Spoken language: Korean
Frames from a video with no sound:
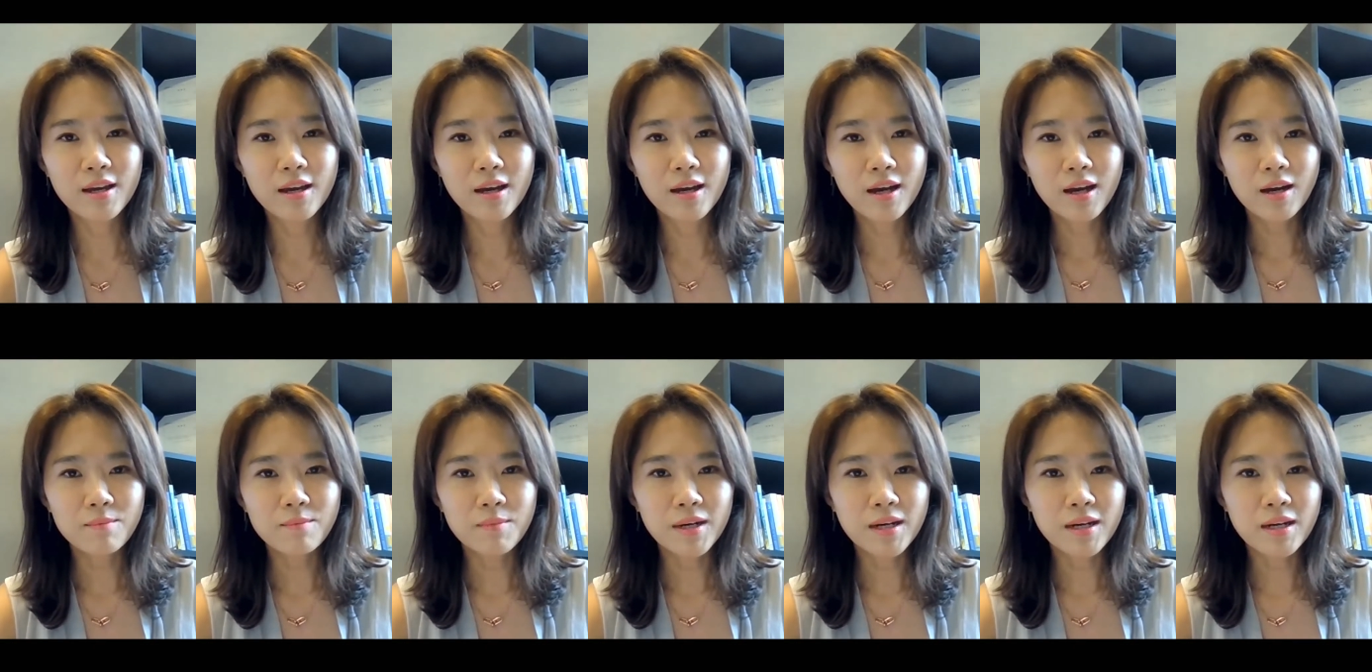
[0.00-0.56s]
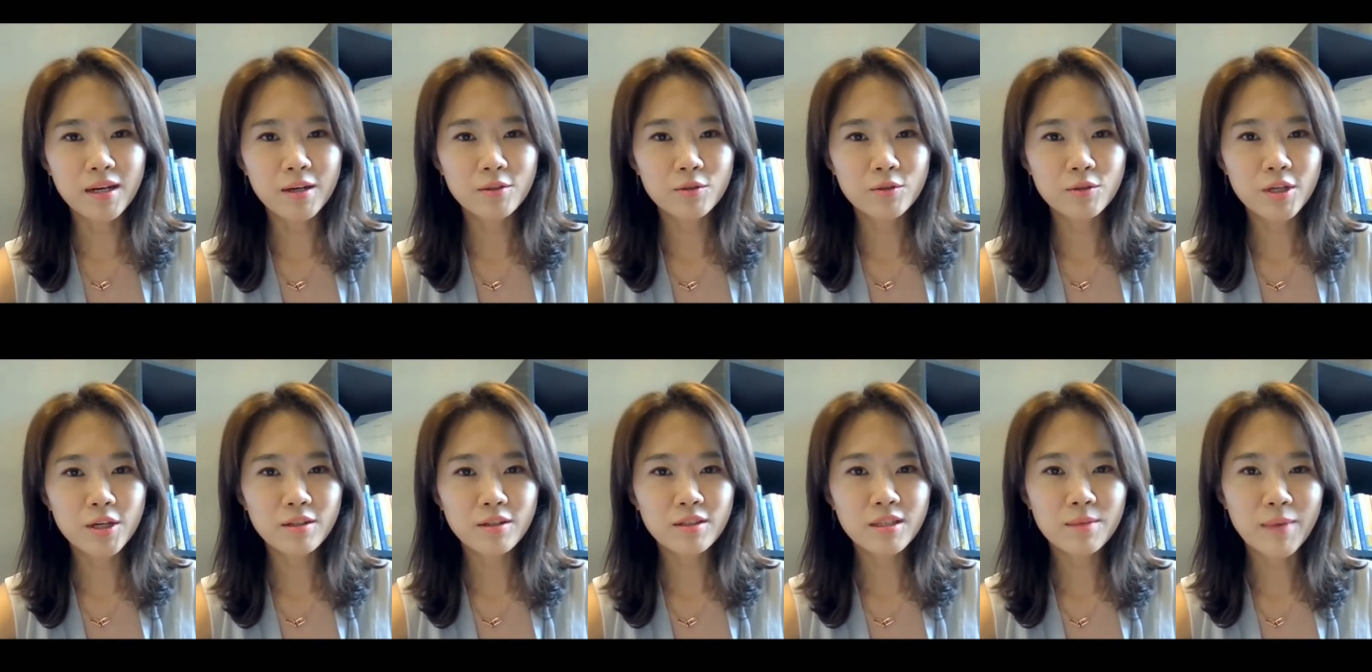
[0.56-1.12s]
아마
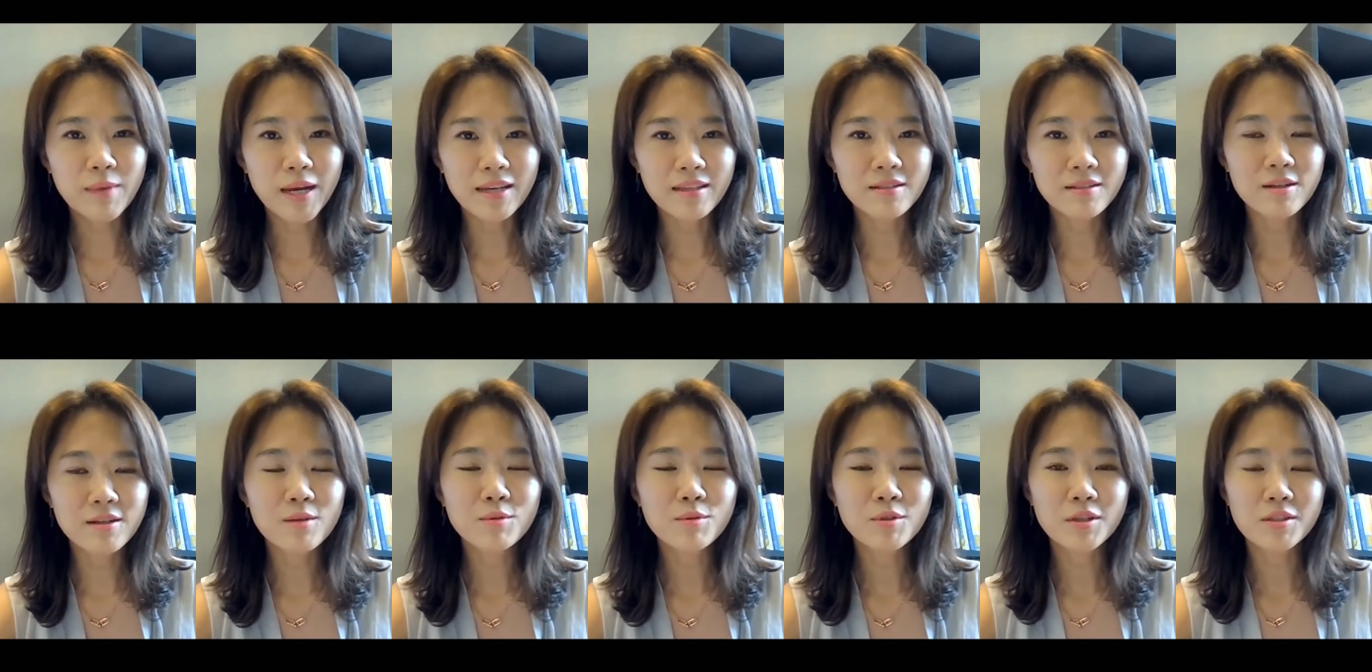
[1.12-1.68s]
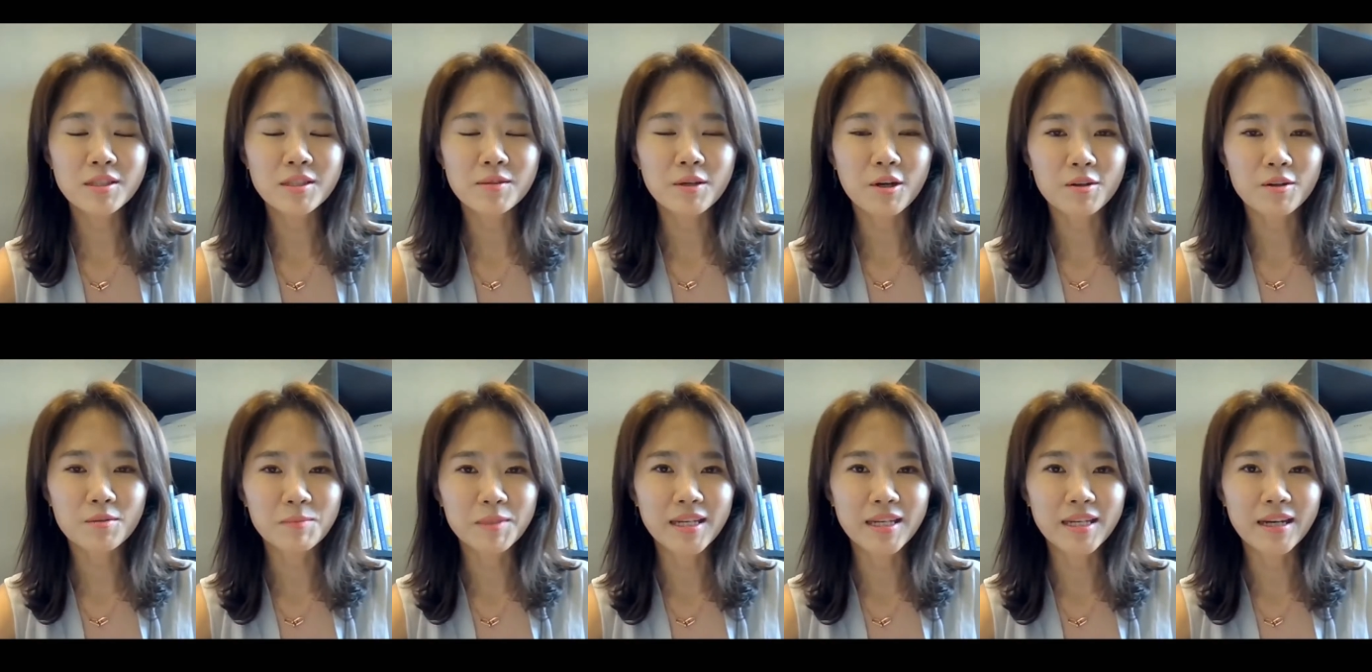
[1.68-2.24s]
최근에 많이 들어보셨을
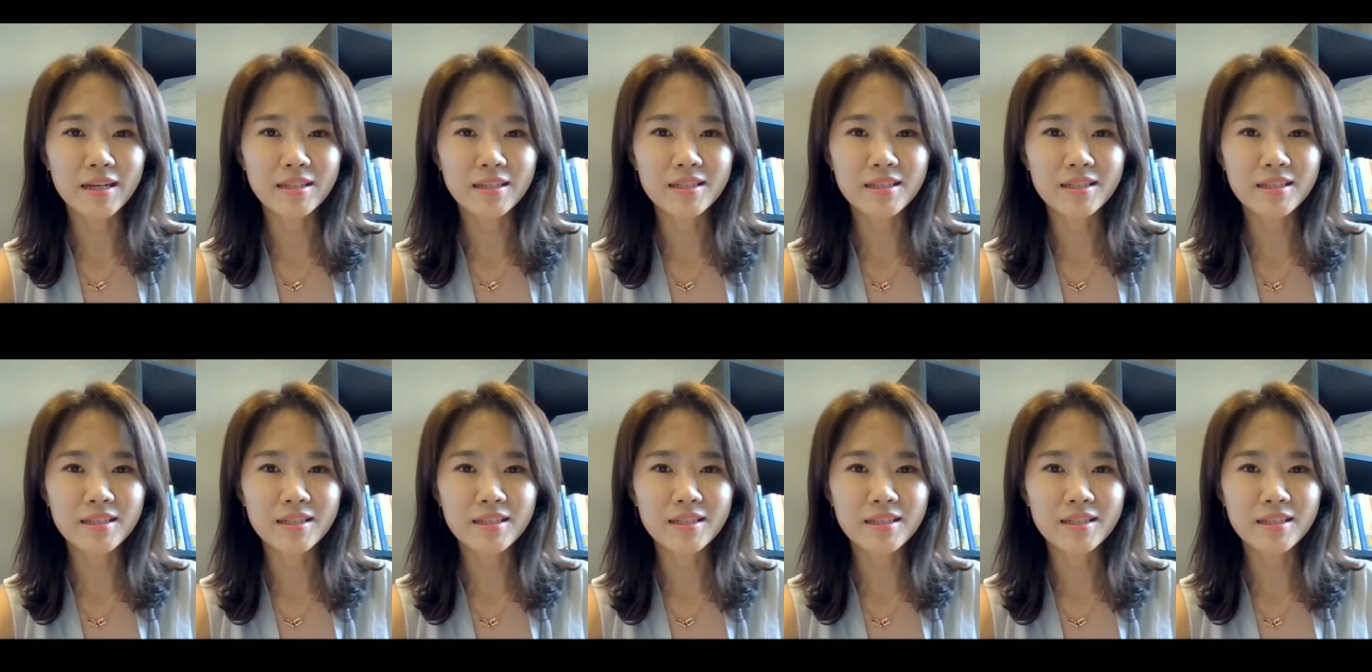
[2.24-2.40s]
겁니다.